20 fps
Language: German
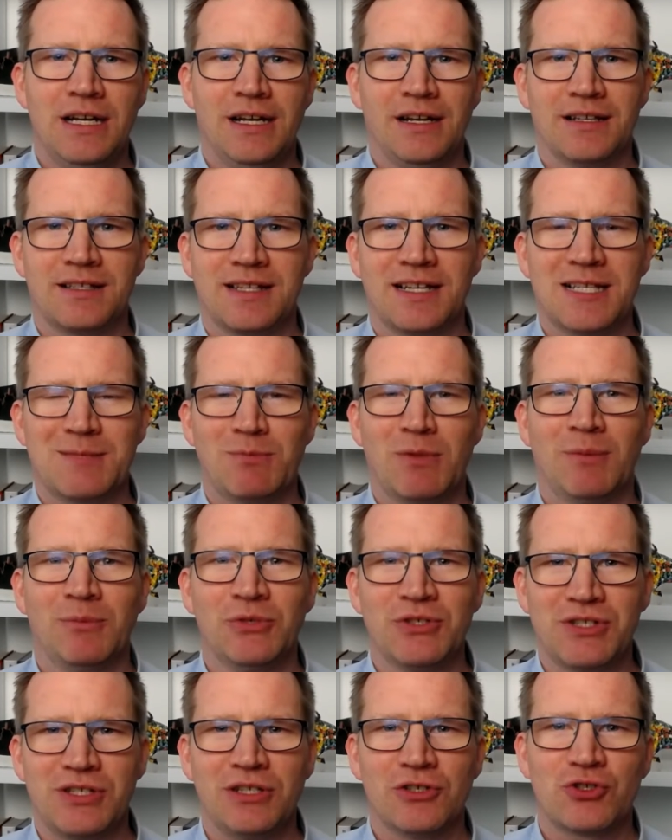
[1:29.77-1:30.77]
Das heißt, man
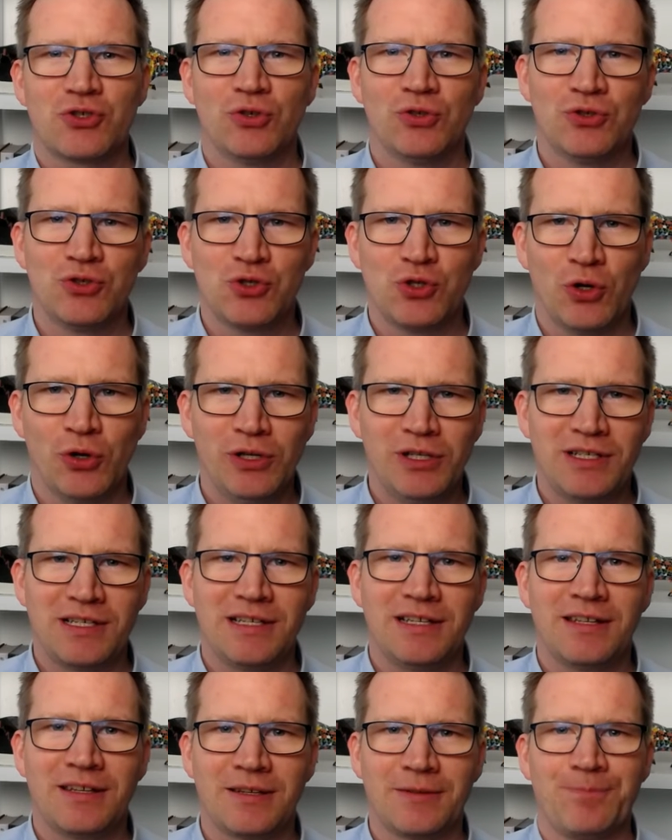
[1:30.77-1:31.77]
muss hier schon
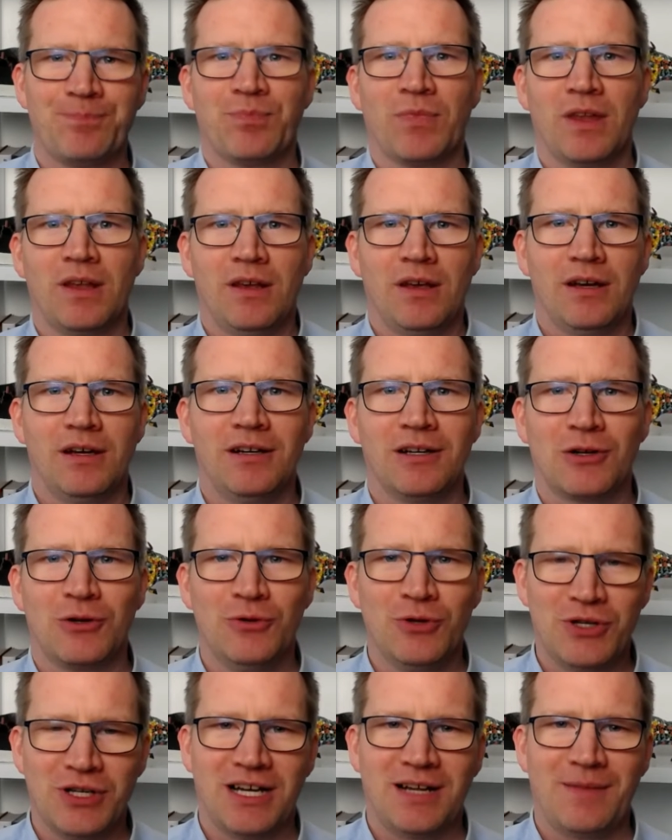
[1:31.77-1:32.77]
deutlich äh,
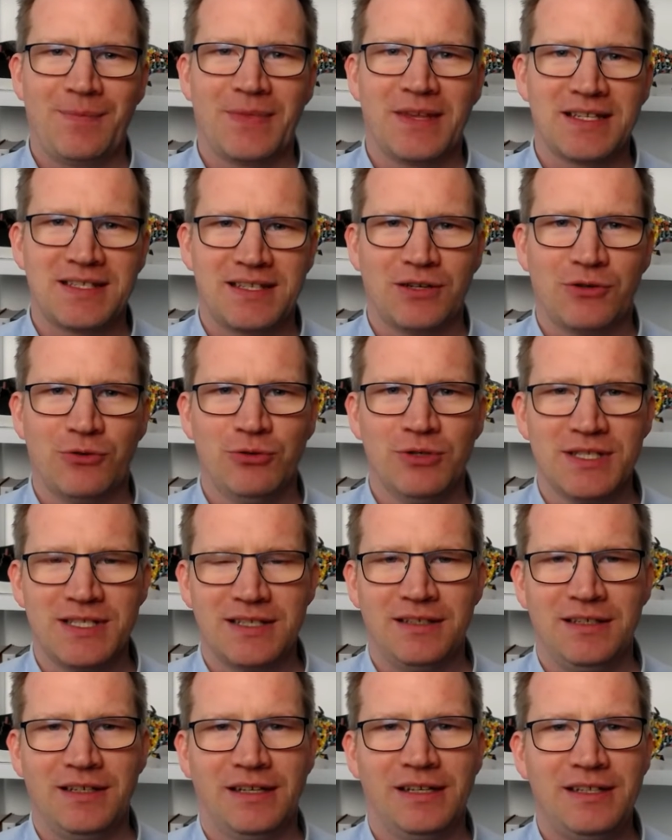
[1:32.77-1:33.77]
Glück haben, dass der Kurs
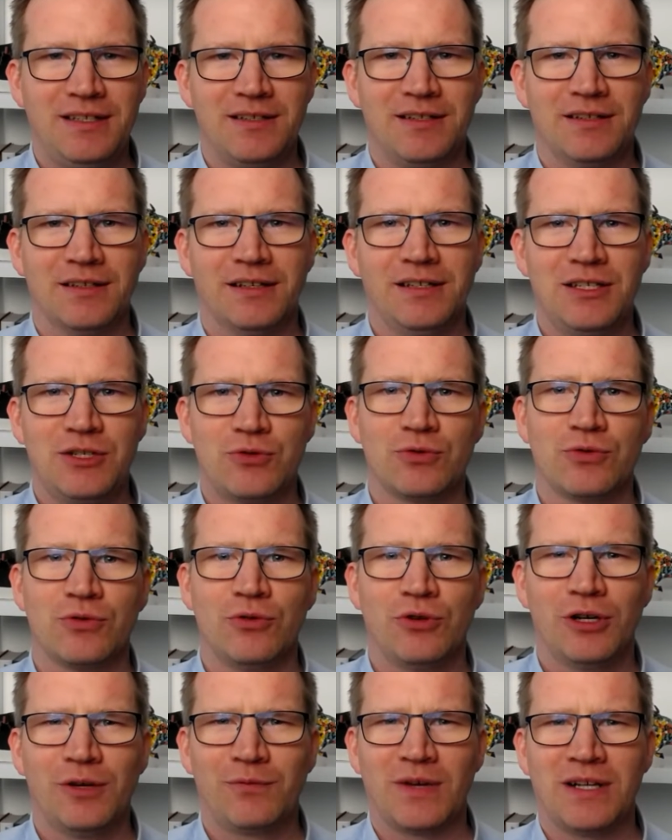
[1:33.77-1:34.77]
in die richtige Richtung
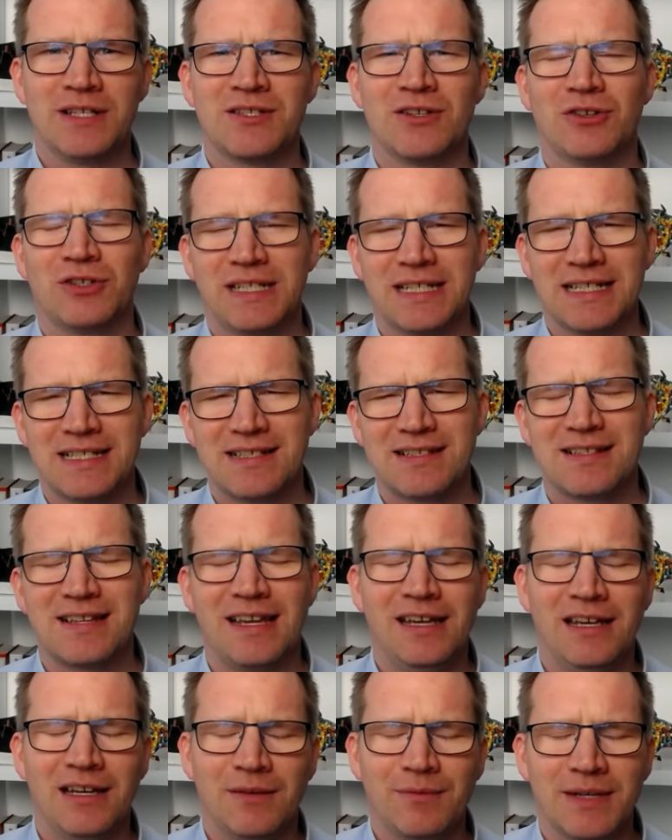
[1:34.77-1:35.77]
läuft. Also auch das ist
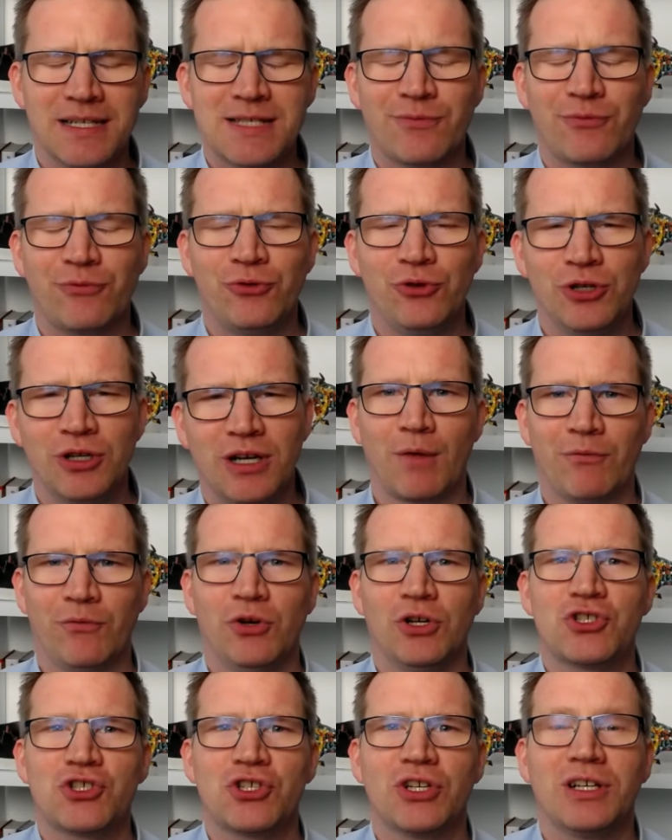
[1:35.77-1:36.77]
eher was für
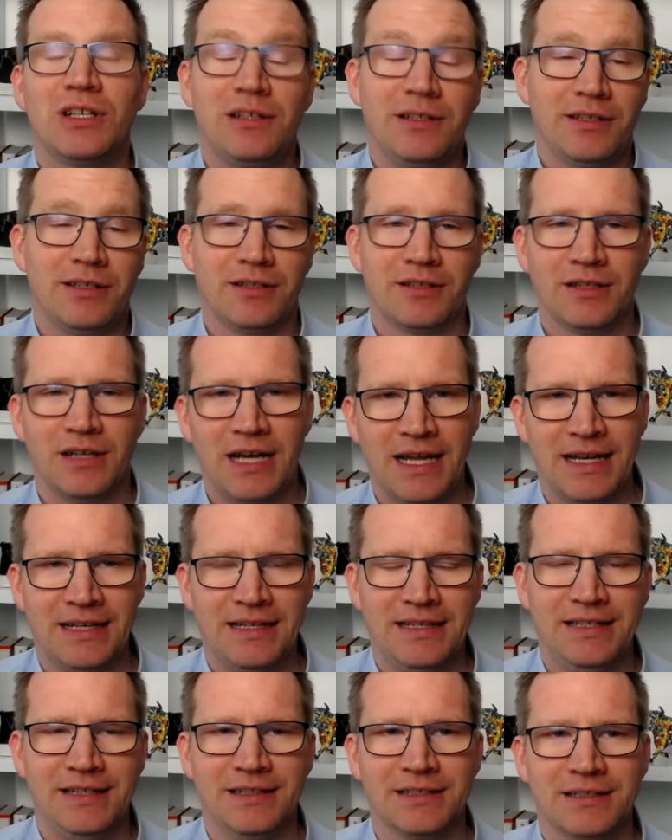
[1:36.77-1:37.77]
fortschrittlichere
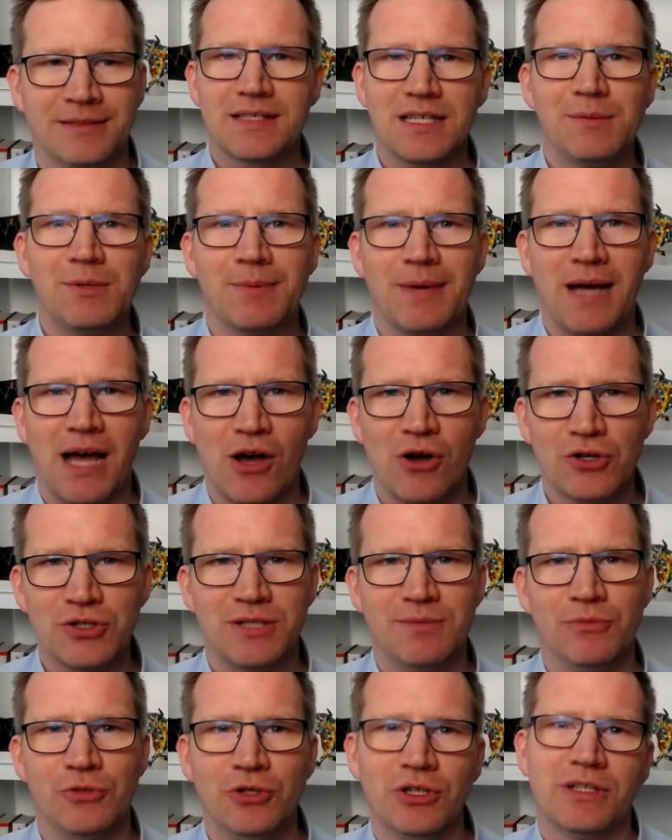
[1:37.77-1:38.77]
Anleger. Es gibt aber auch
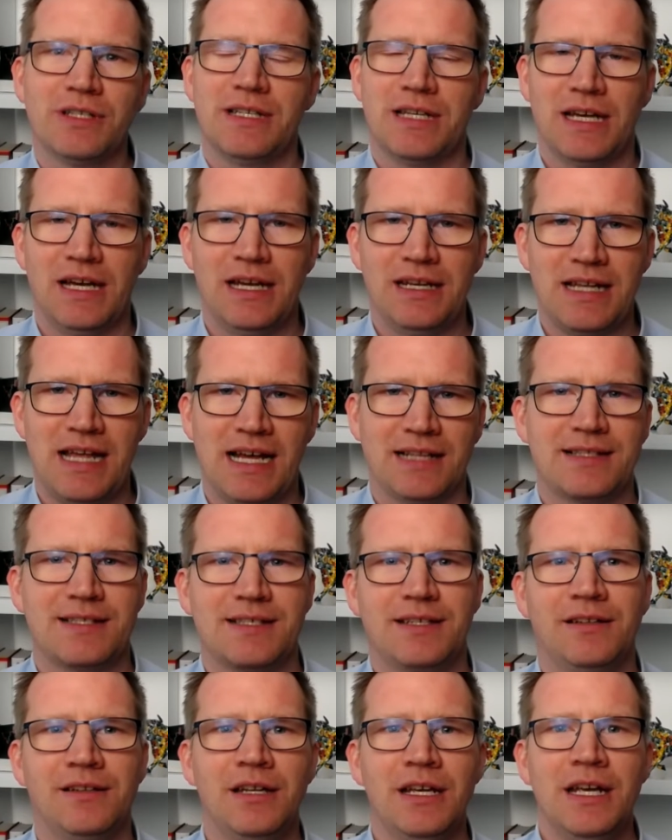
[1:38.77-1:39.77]
die Möglichkeit,
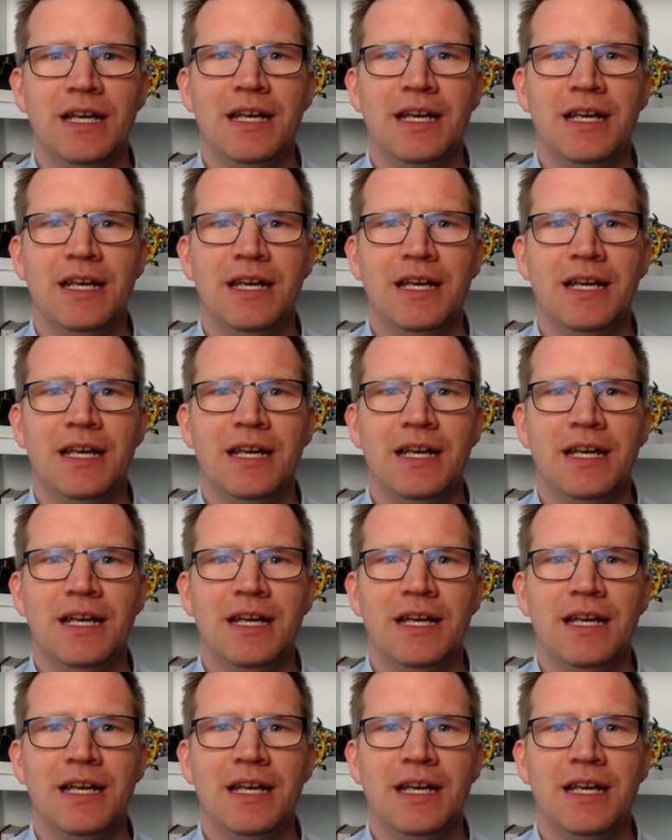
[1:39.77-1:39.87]
Aktien